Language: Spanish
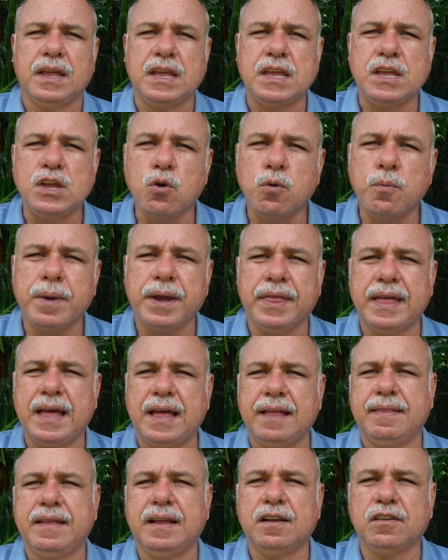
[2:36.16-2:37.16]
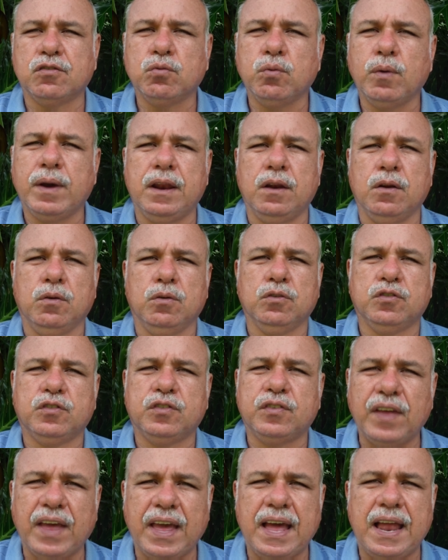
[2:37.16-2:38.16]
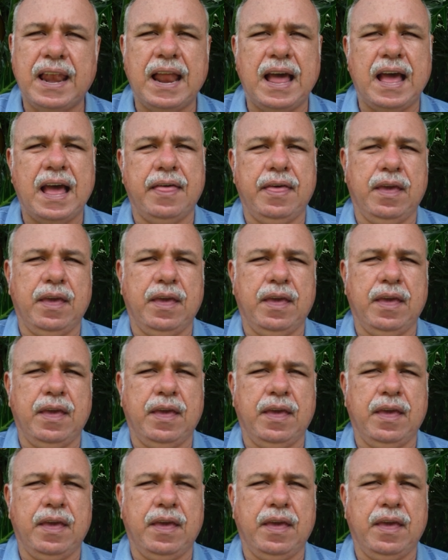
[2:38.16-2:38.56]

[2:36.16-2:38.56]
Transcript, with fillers: y humedad del suelo sean las